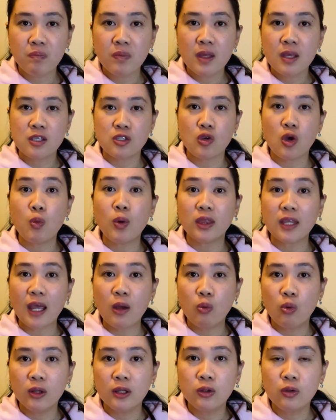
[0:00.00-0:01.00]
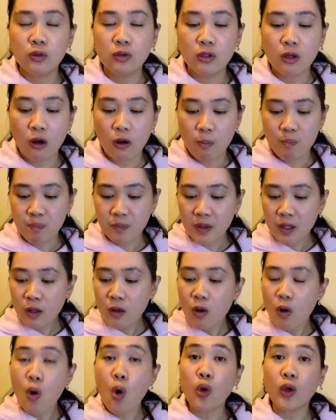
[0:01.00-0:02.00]
So what I will do doc,
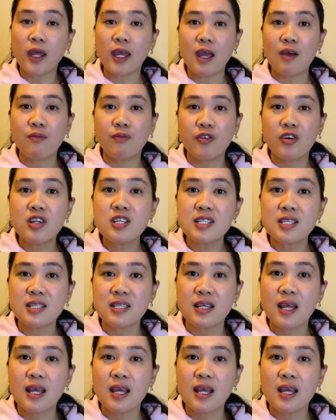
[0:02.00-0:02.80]
okay, ang first